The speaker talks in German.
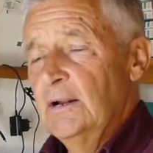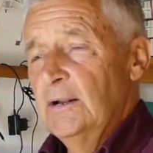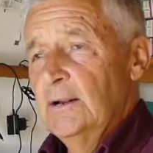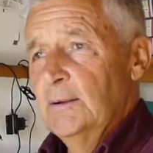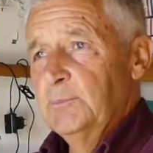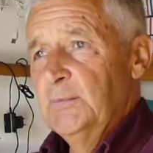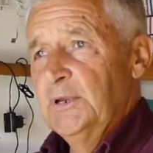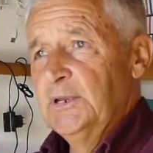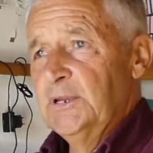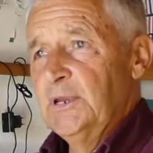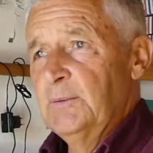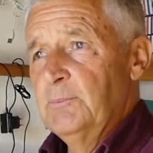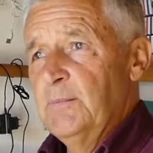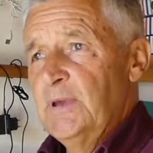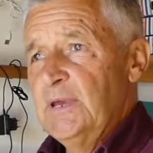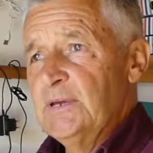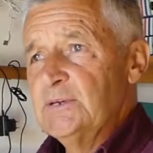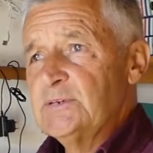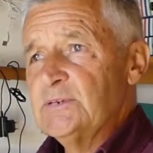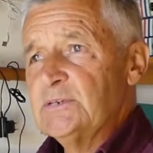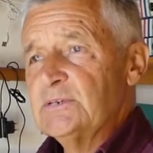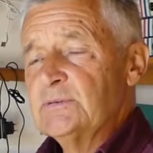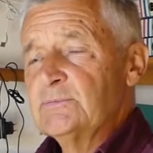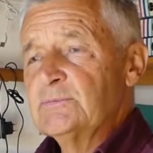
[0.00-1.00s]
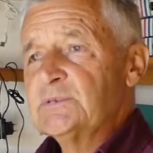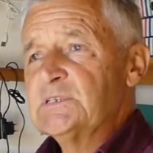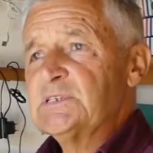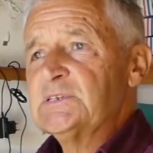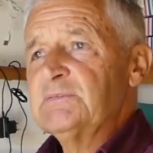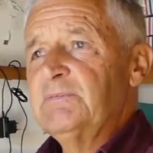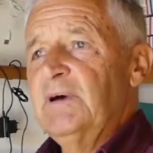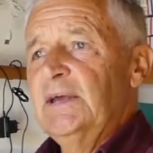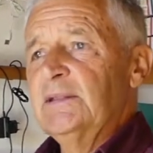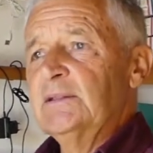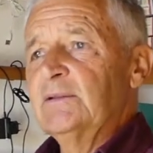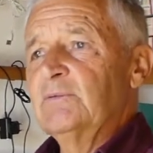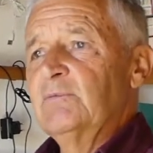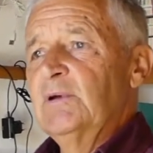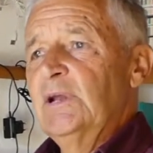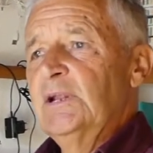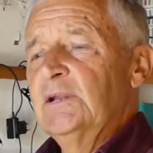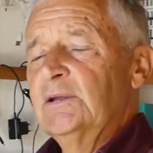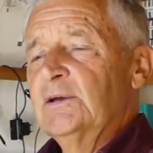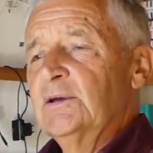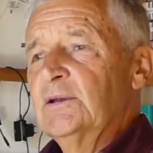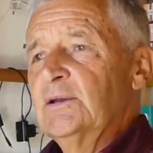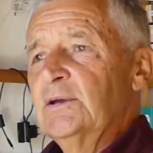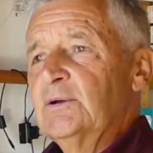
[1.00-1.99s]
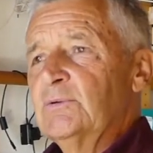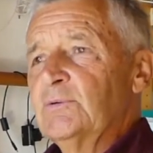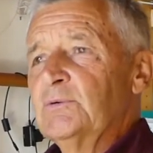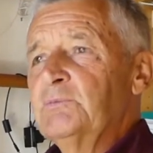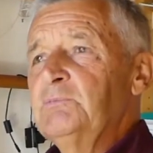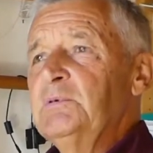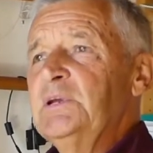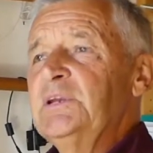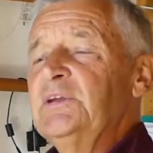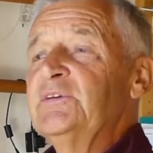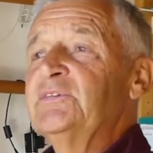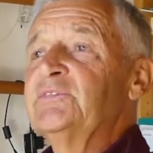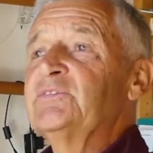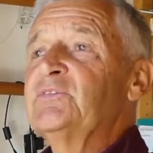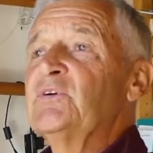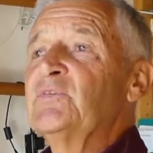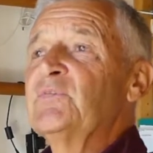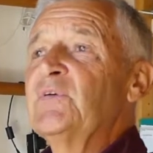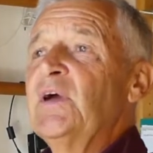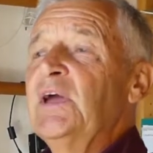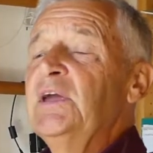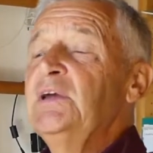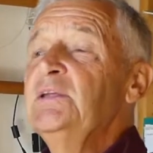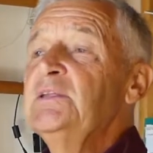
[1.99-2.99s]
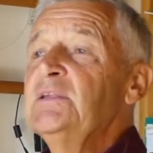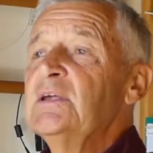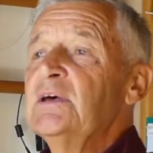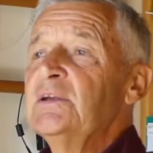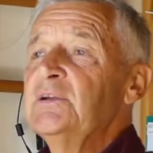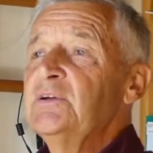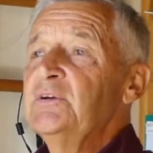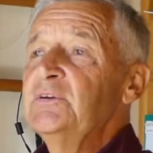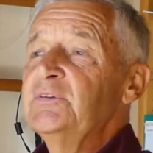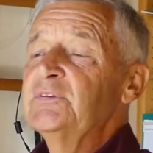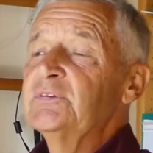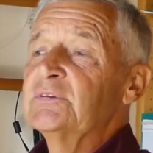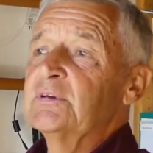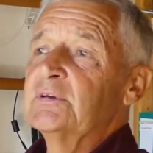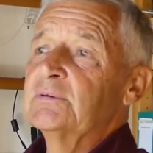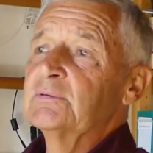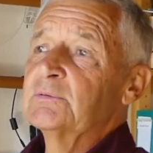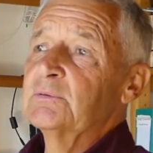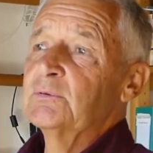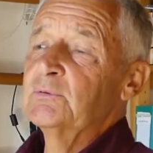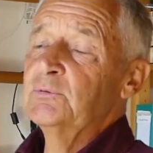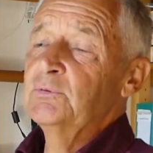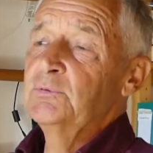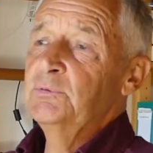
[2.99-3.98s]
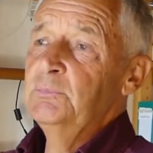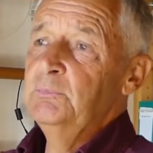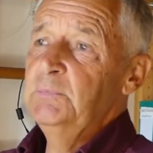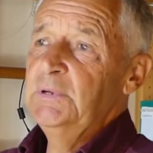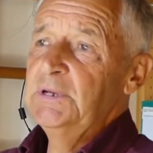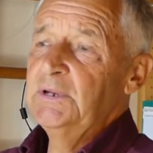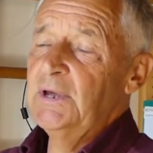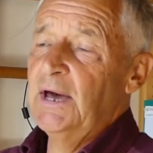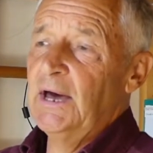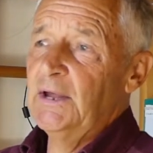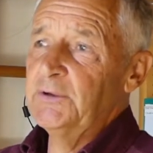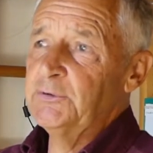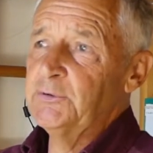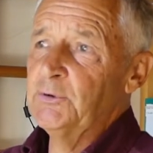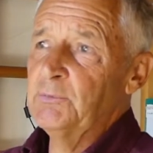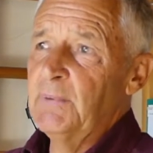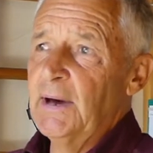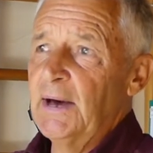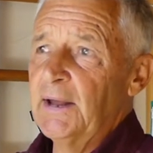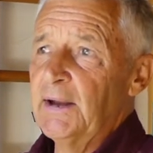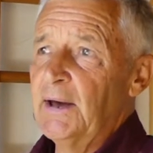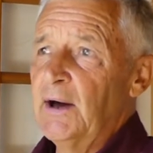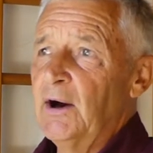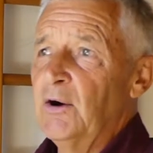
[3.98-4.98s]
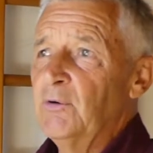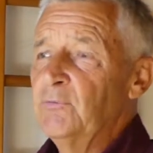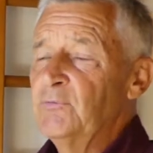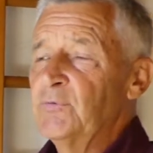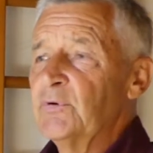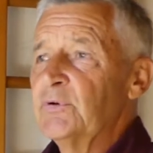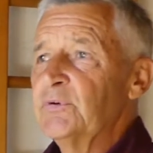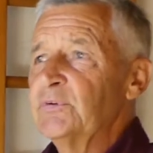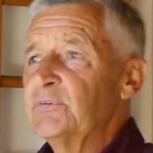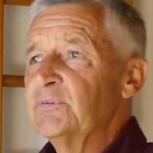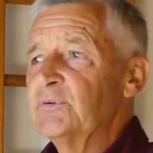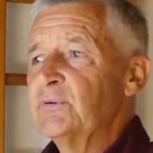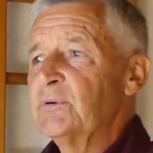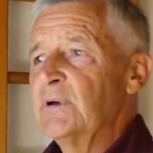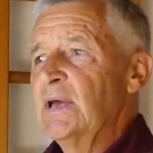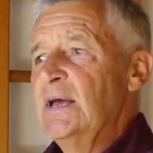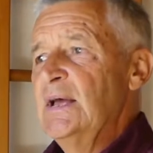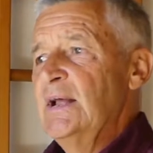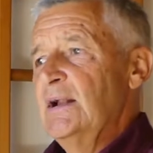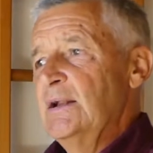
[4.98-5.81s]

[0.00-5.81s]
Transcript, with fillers: mit dem Ersten und Zweiten Weltkrieg und wie das zu verhindern ist, und mit atomarer Aufrüstung,